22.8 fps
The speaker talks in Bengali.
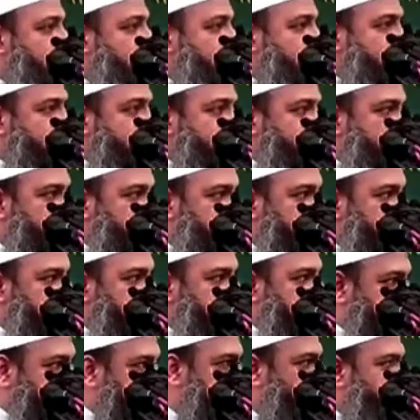জরুরি ঠিক কি
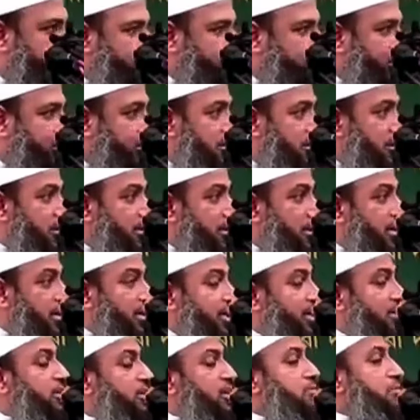ঠিক না
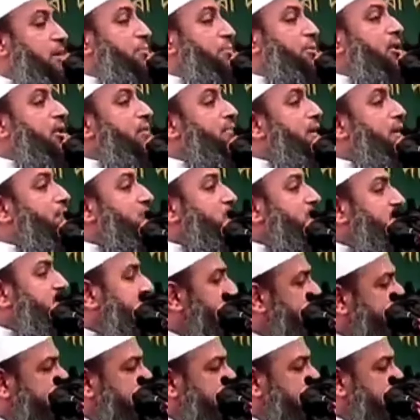এদের ব্যাপারে ব্যবস্থা
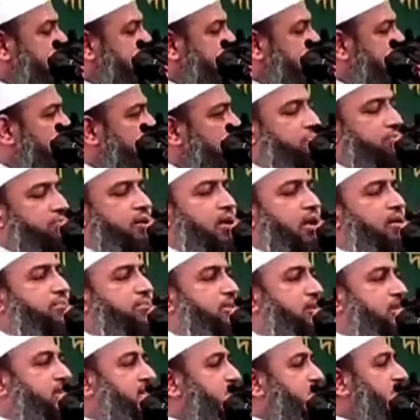নেন আমরা
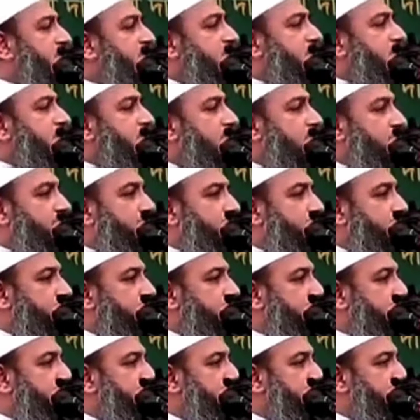আপনাদের সাথে থাকব
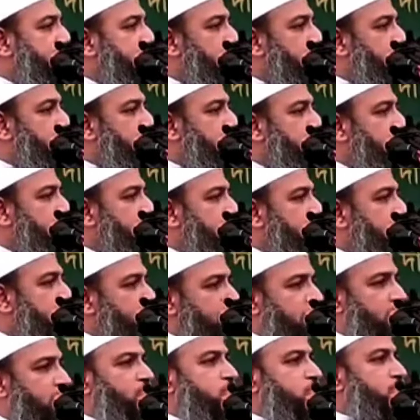
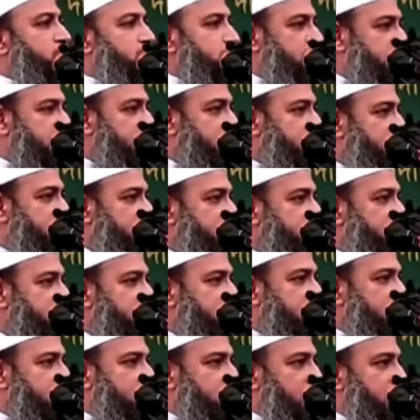কিন্তু যদি
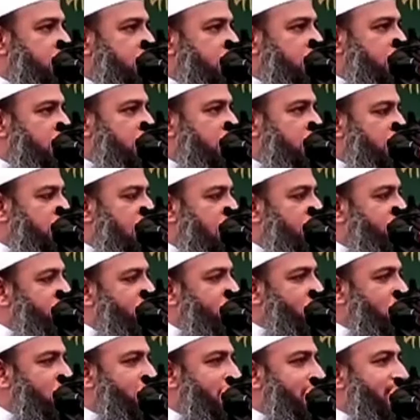আপনি
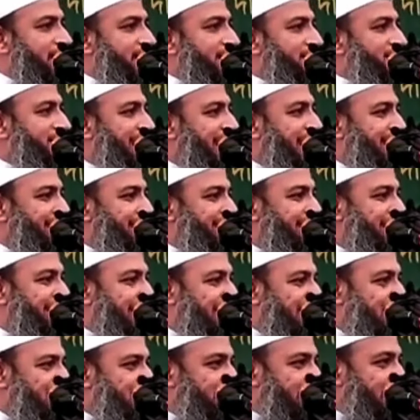সবাইকে ছাড় দিয়ে
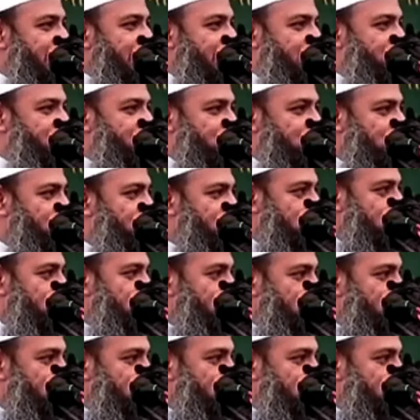রাখবেন আর মুখে মুখে